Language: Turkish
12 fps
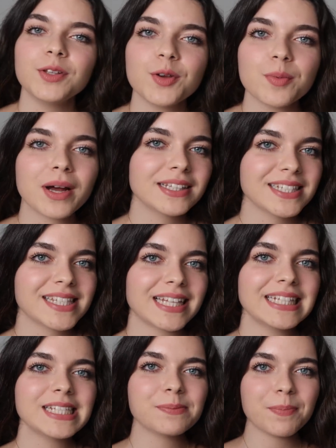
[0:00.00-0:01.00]
Videoyu
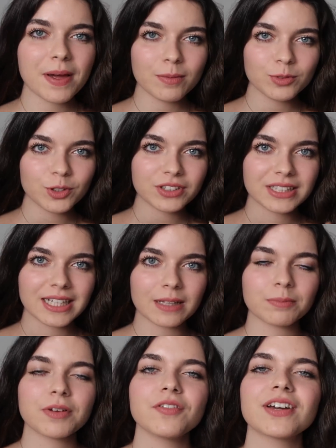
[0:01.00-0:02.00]
beğendiyseniz beğen butonunu
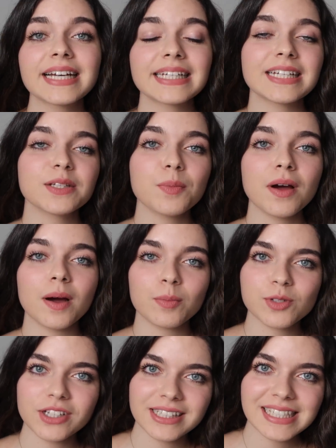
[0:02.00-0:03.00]
tıklatmayı ve kanalıma
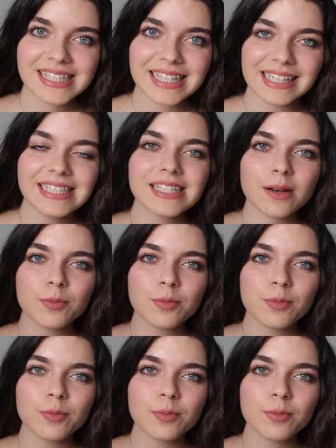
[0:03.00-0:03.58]
abone değilseniz